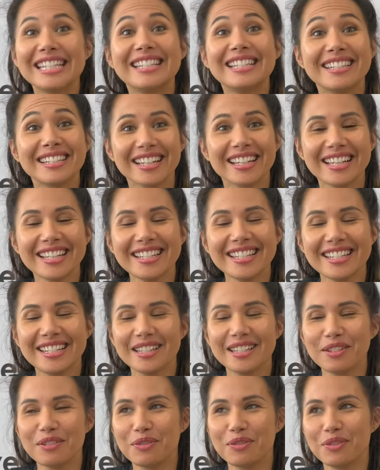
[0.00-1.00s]
qui tiré
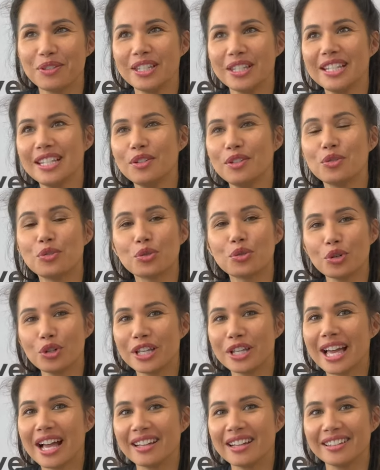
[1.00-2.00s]
signifie tu
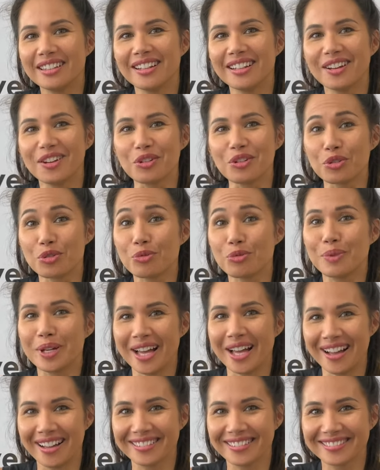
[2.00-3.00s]
regardes en
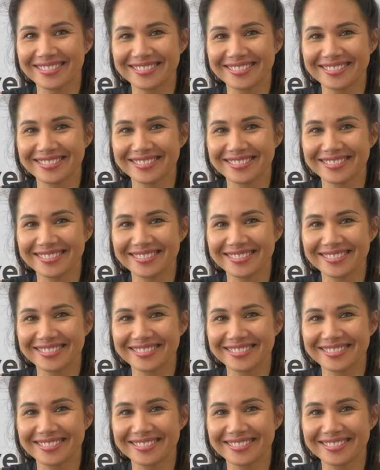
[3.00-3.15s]
djoubéa.